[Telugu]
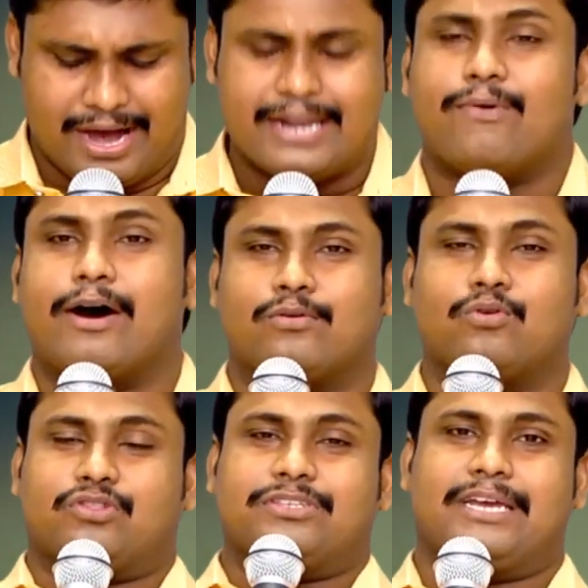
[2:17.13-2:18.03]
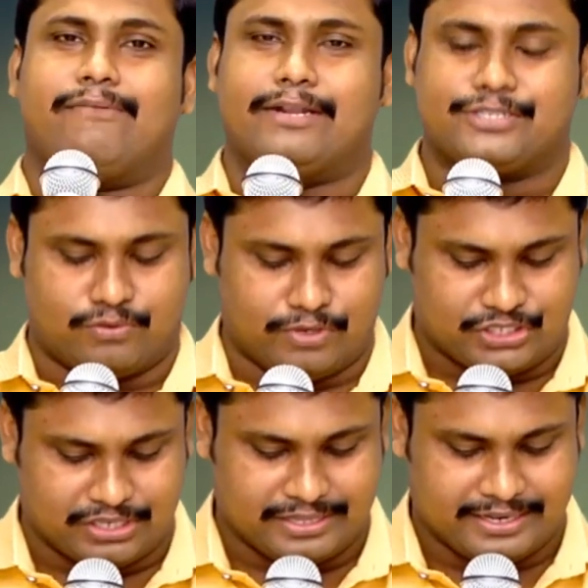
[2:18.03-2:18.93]
అని వారు గుర్తు చేయవలసి
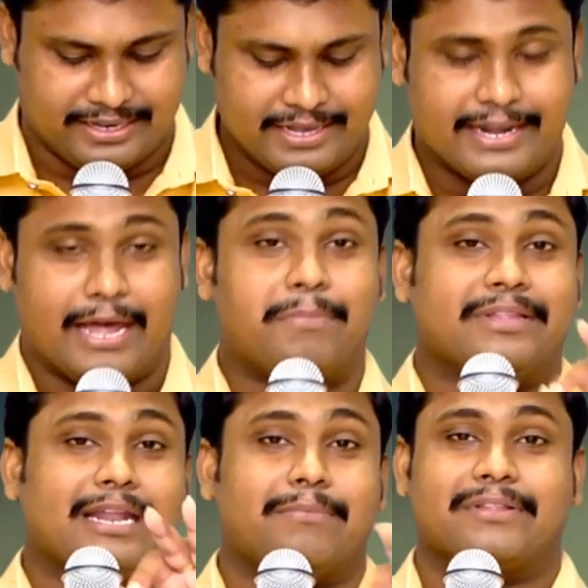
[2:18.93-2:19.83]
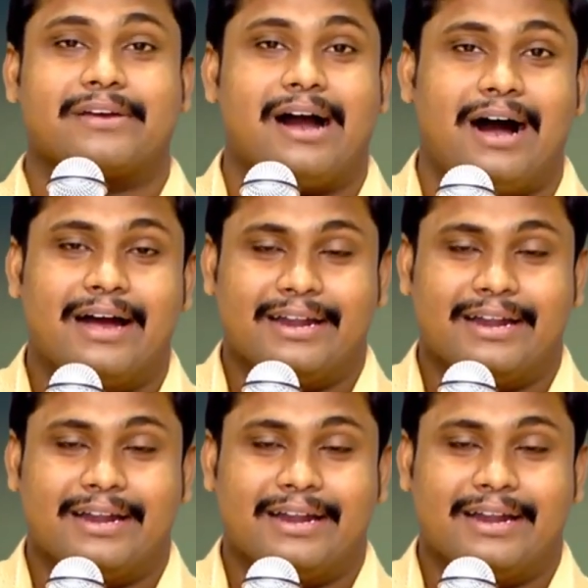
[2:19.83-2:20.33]
వచ్చింది నెమ్మది నెమ్మదిగా